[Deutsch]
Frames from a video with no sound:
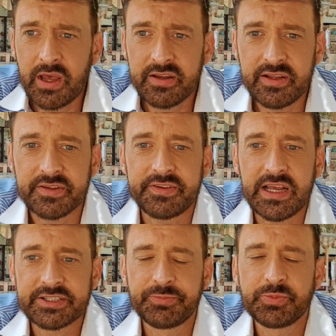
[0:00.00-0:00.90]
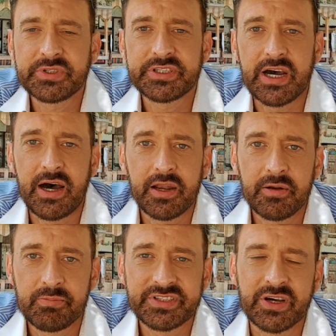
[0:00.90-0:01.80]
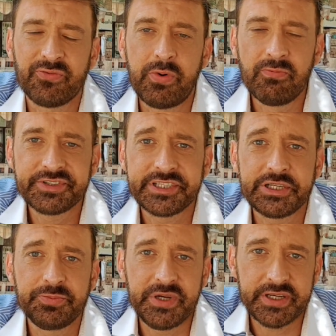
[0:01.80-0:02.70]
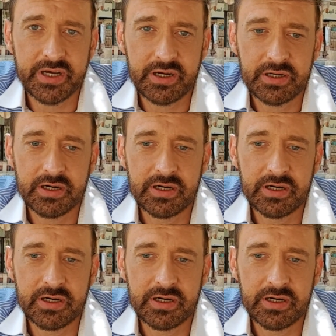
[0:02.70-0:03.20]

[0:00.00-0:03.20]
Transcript: Die ist jetzt momentan bis auf 50 Kilometer,